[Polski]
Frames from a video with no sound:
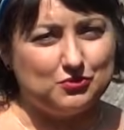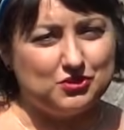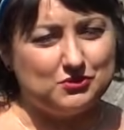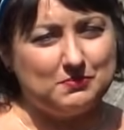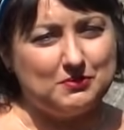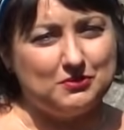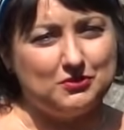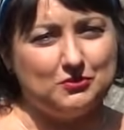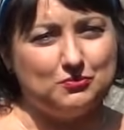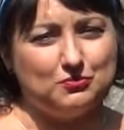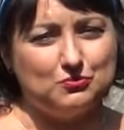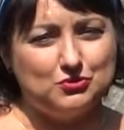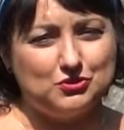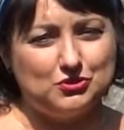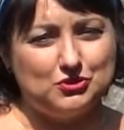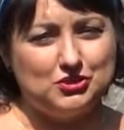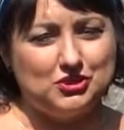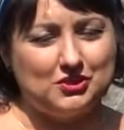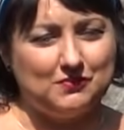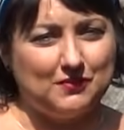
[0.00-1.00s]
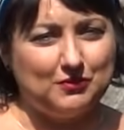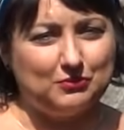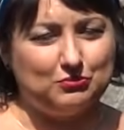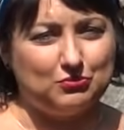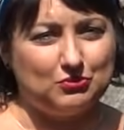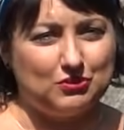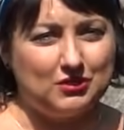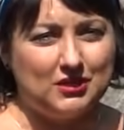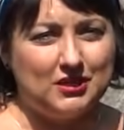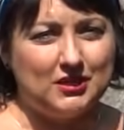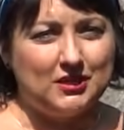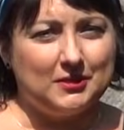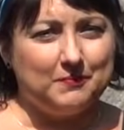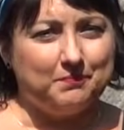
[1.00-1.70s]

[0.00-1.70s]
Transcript: którzy będą uczyć się według